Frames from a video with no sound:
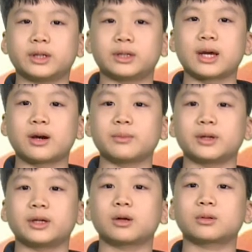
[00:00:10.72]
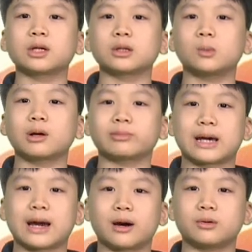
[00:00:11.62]
thao mình yêu thích đúng không
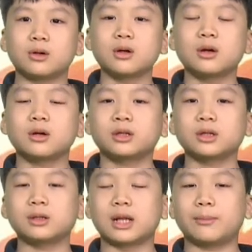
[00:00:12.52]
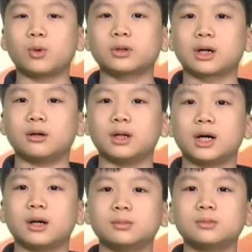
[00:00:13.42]
nào? Như là môn cầu
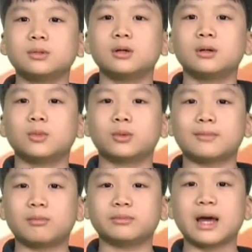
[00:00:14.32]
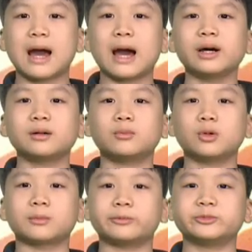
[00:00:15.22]
lông, môn bóng đá, môn
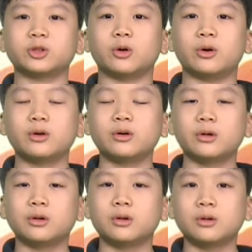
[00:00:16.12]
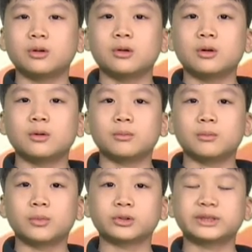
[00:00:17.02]
bóng rổ,
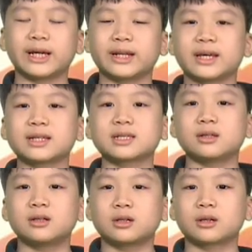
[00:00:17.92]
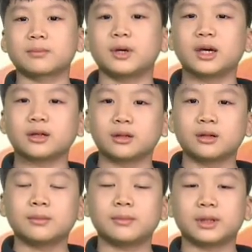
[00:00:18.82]
môn tennis. Nhưng mình,
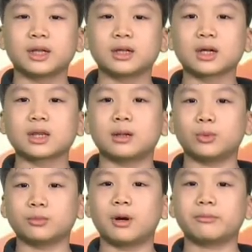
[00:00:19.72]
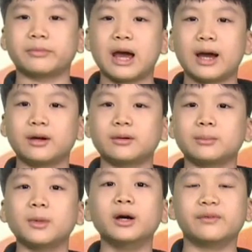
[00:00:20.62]
mình thích nhất là môn bóng đá
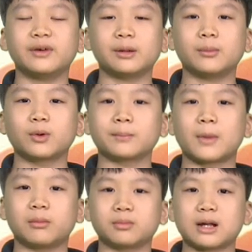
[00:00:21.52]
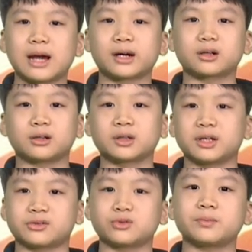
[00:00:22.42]
bởi vì môn bóng đá có thể
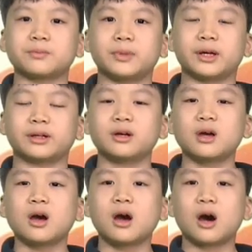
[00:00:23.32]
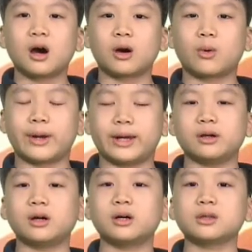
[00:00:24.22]
giúp mình ờ, khỏe
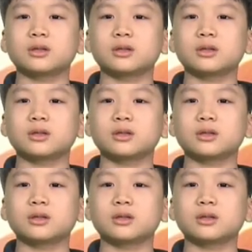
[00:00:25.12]
hơn,